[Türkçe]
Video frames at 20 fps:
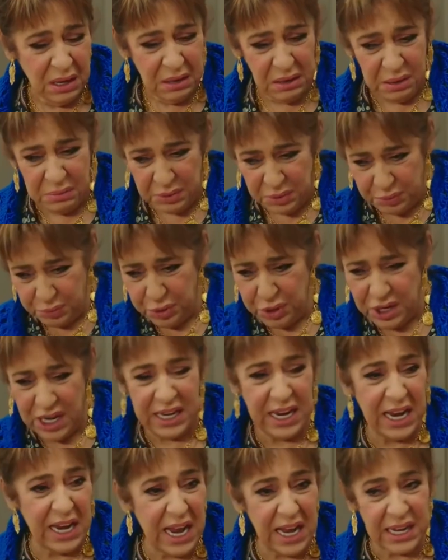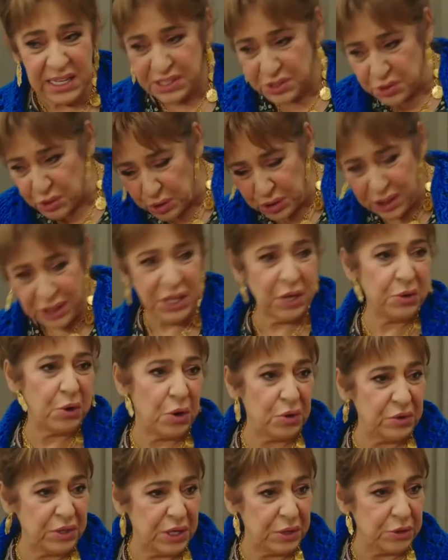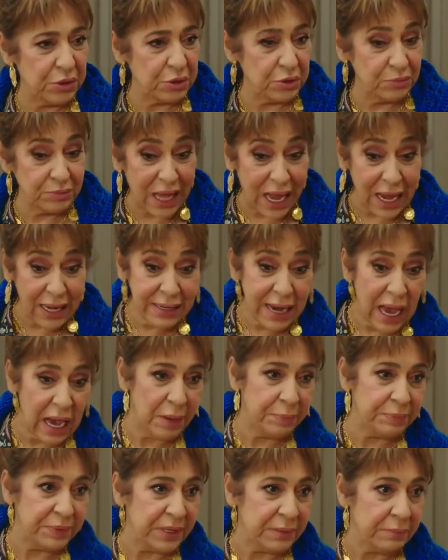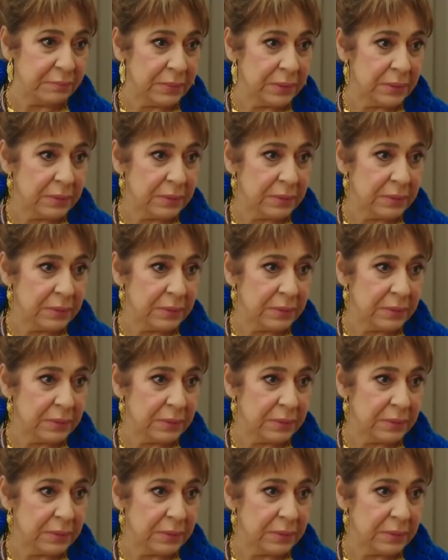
E, buraya gelen kızı ona da gönderiyorum. Daha ne yapayım?